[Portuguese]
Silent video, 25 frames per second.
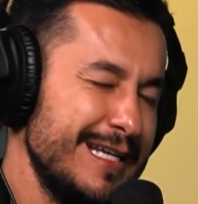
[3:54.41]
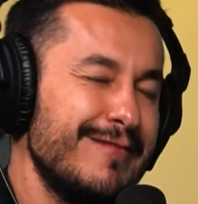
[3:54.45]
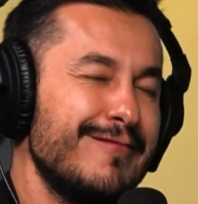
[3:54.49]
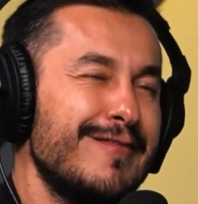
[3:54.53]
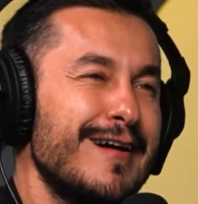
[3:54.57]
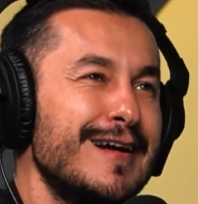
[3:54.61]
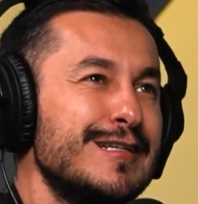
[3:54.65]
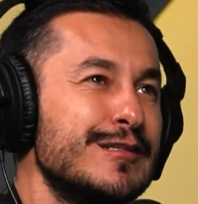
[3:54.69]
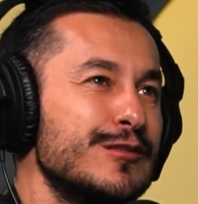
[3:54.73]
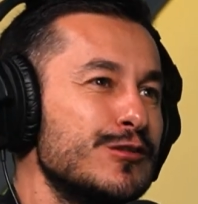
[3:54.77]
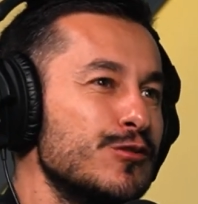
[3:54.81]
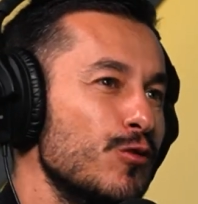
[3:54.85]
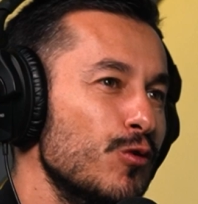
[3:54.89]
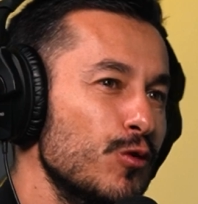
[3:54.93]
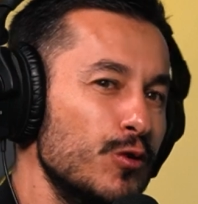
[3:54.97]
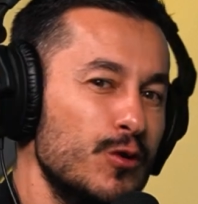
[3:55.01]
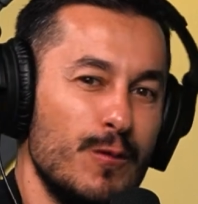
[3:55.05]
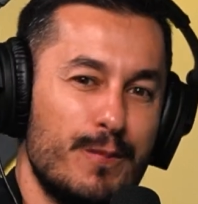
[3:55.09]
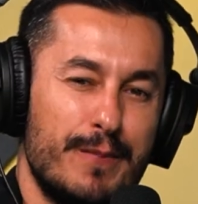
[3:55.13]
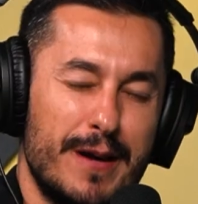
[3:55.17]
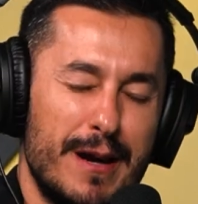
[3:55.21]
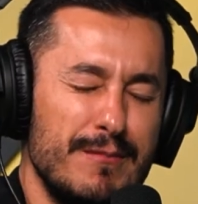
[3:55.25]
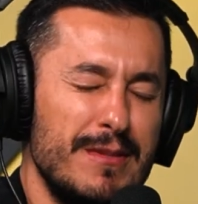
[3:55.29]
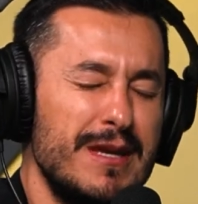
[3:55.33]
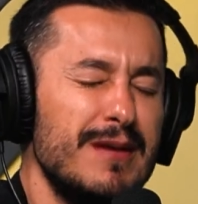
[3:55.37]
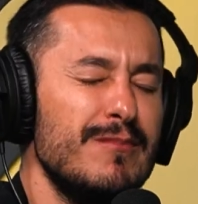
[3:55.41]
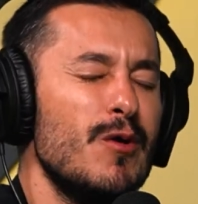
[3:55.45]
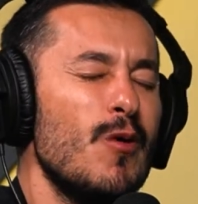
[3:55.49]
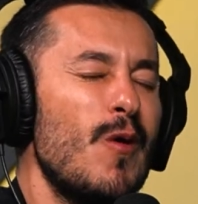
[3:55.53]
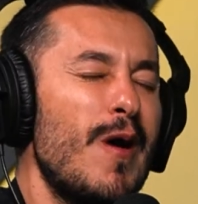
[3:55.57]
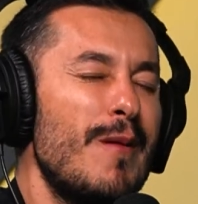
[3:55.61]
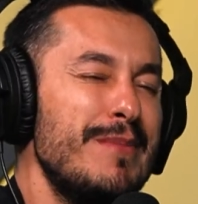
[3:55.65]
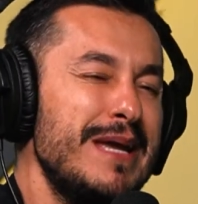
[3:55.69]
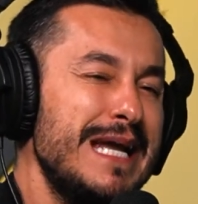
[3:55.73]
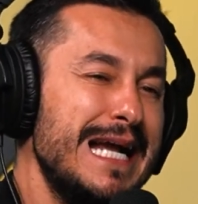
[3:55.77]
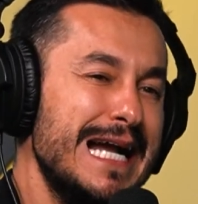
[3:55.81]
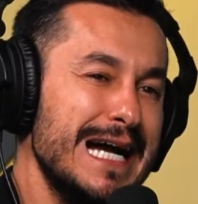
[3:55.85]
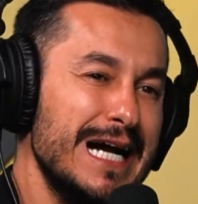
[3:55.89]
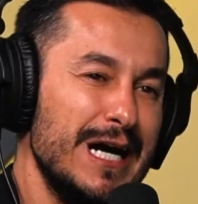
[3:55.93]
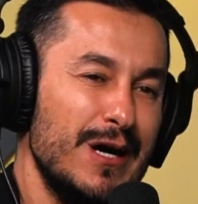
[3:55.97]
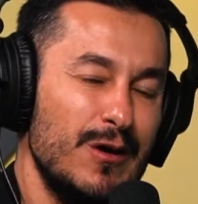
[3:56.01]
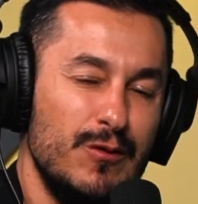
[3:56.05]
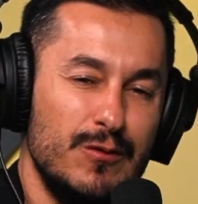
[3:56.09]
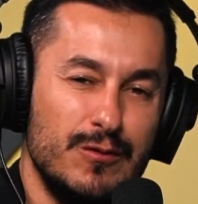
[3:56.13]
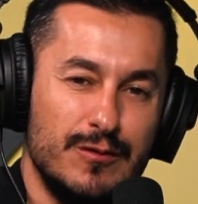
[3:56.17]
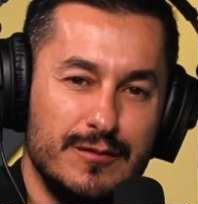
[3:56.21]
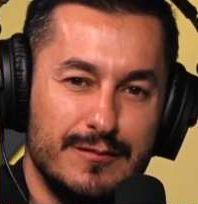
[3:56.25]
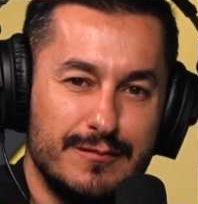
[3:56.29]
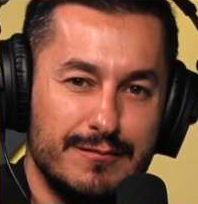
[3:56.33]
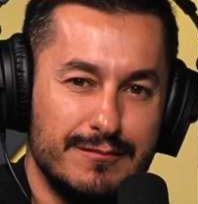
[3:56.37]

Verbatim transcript: que faz tudo para mim, meu amigão.